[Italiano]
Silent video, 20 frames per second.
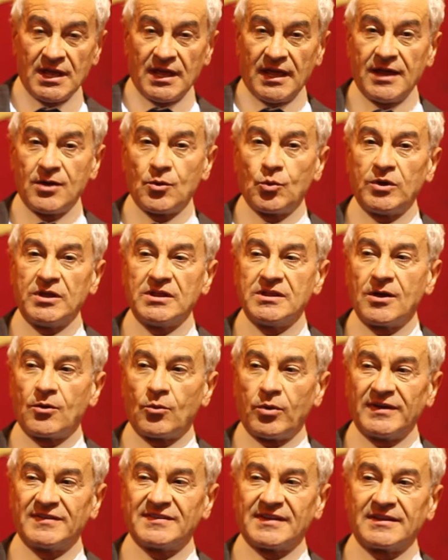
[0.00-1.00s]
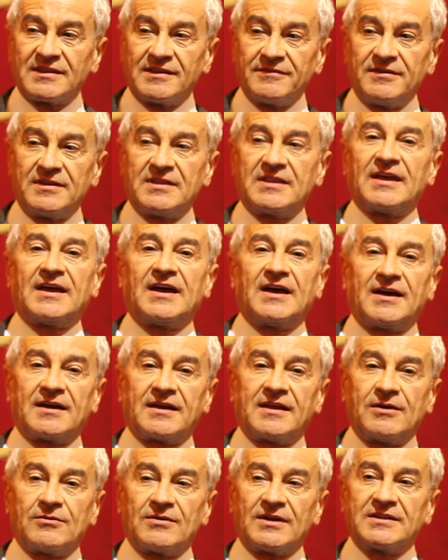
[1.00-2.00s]
e quindi questa attività,
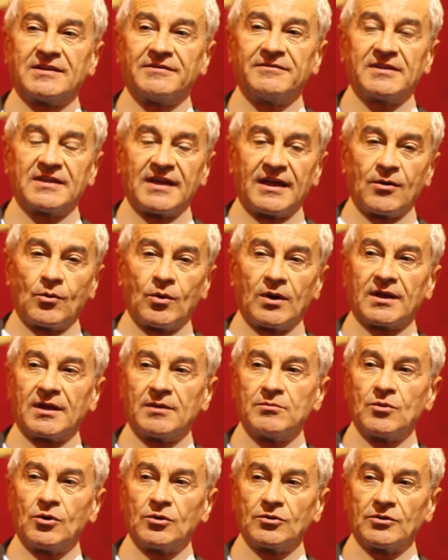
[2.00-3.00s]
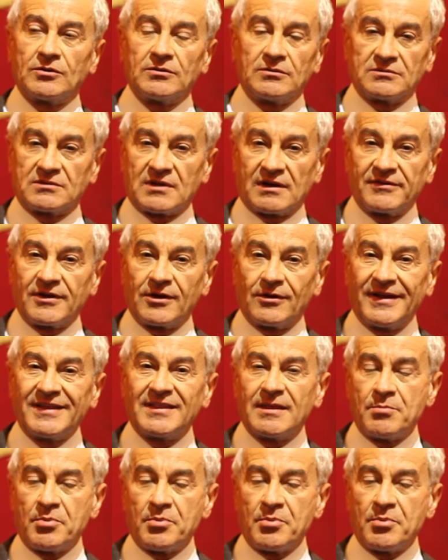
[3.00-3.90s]
che è un'attività in qualche modo tra virgolette